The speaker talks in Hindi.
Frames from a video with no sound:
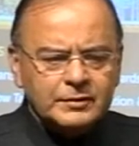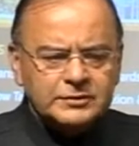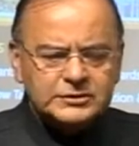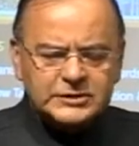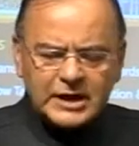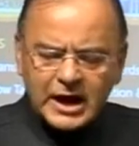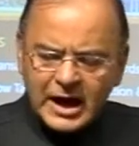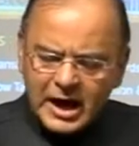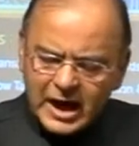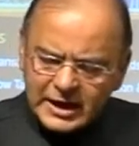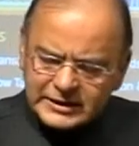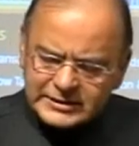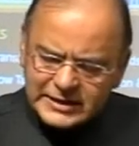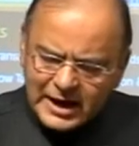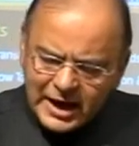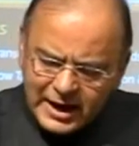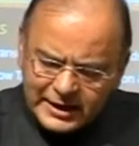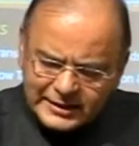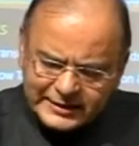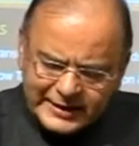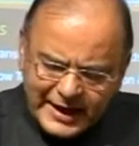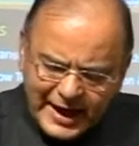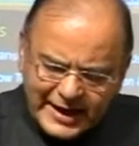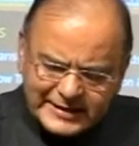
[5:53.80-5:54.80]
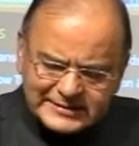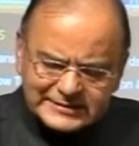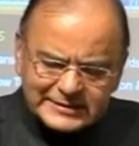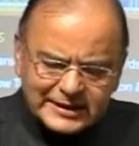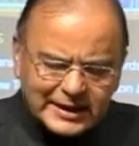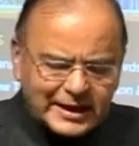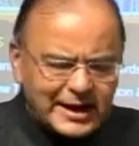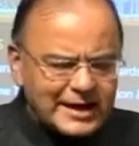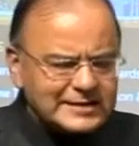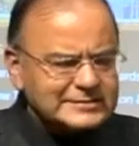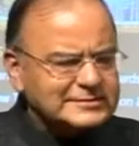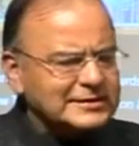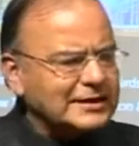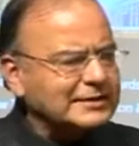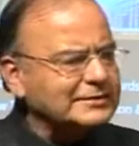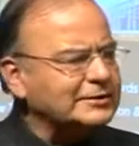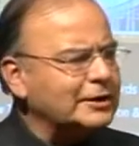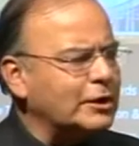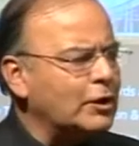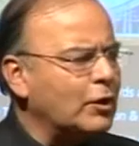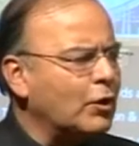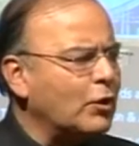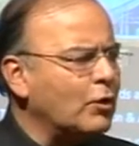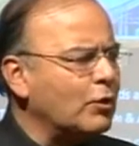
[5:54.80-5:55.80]
जहां जहां टैक्स लगा
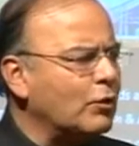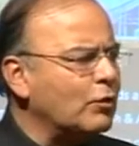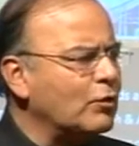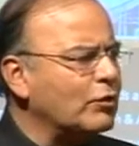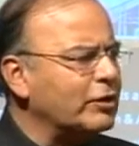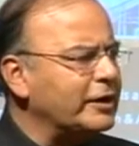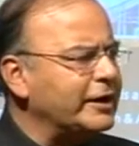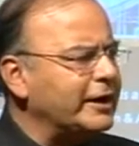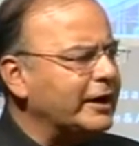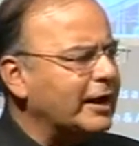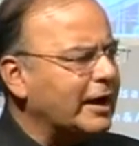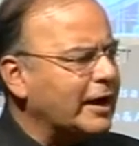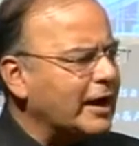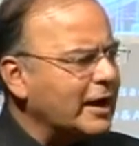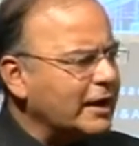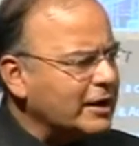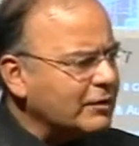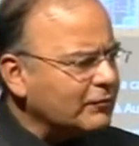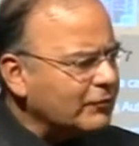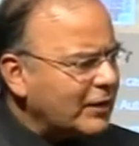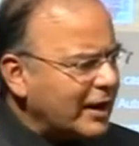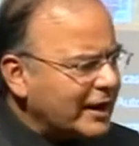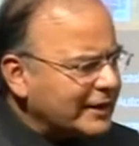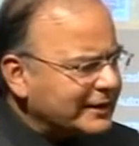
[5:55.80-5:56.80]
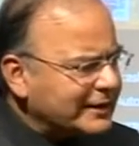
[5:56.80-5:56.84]
सकते हो उंगली लगाकर वहां